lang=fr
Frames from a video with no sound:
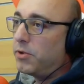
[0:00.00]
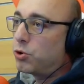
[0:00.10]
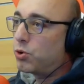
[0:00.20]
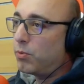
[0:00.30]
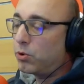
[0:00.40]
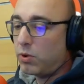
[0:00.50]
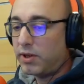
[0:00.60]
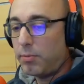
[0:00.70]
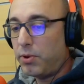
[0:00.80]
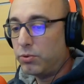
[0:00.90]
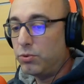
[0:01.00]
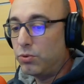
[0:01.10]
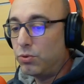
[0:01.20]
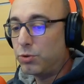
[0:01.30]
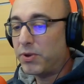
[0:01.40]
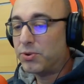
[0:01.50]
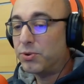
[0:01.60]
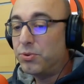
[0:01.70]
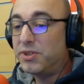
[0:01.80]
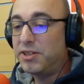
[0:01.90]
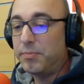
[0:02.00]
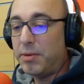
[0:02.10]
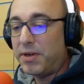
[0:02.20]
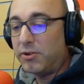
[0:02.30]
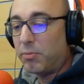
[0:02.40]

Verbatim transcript: Et justement, toi, tu apportes une touche parce que tu le dis même hein,